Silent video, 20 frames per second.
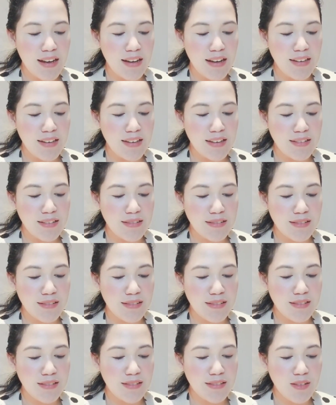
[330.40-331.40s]
ay
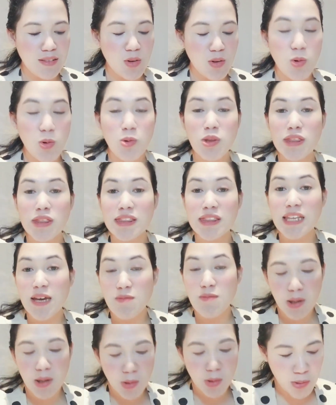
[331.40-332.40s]
on
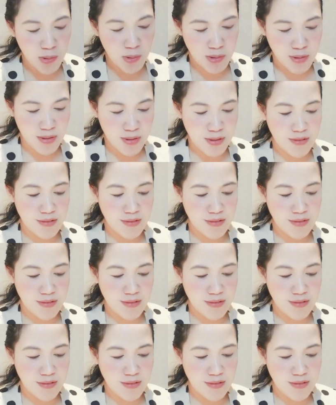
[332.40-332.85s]
time ako